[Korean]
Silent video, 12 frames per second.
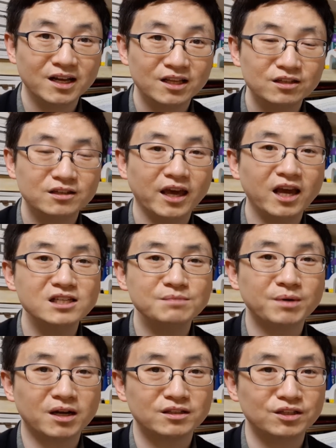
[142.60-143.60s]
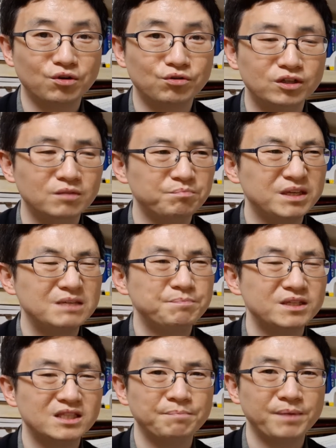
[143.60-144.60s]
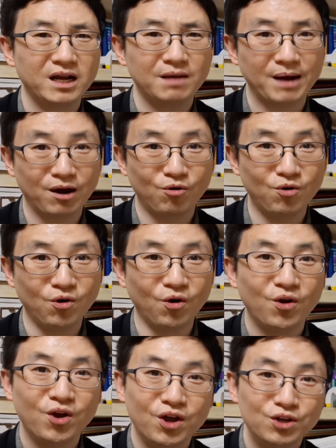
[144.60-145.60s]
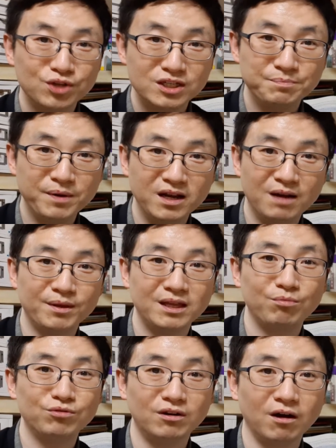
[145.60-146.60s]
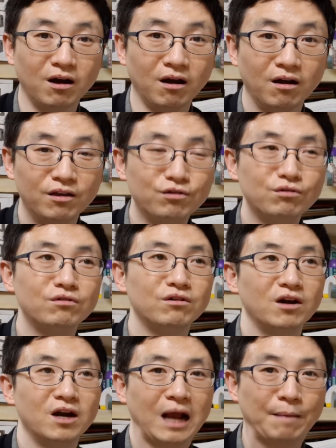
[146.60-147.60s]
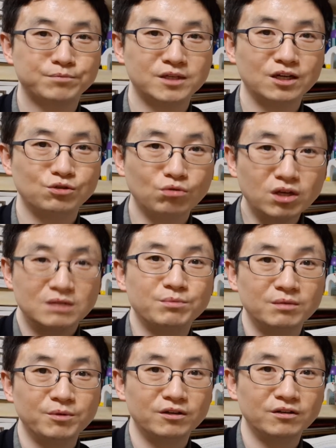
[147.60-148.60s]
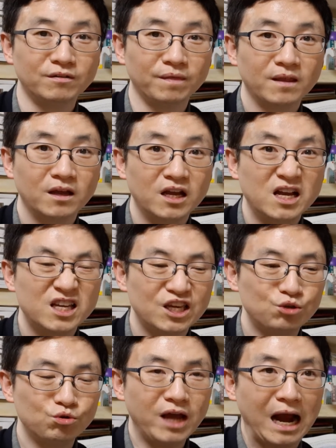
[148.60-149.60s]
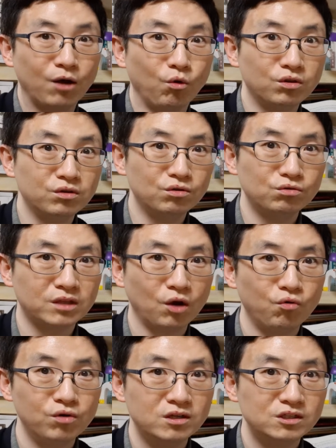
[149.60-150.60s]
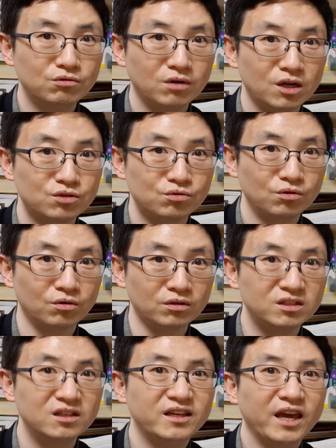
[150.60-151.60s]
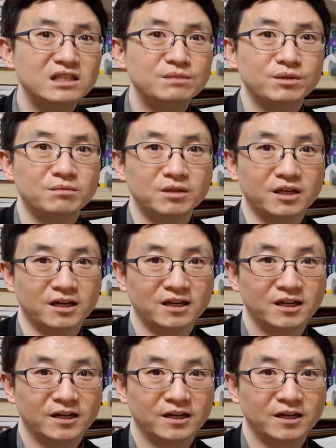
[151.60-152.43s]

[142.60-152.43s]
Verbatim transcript: 특히 행정법 같은 경우는 비슷비슷한 판례가 많고 최신 판례가 많다 보니까 이거를 갑자기 쏟아져 버리면은 기존에 알고 있던 것도 딱 혼란스러워가지고 틀이 깨져버립니다.